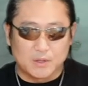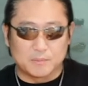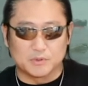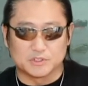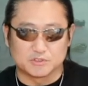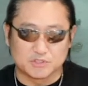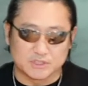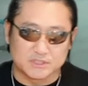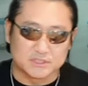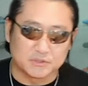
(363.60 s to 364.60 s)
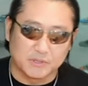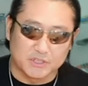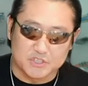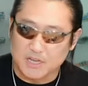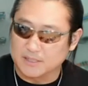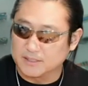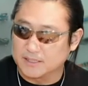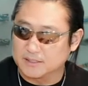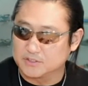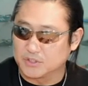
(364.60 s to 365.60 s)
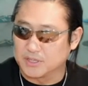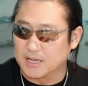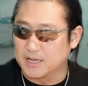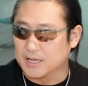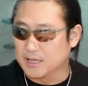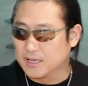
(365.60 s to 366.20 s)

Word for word: 보실 수 있으시고요. 최근에는 저희가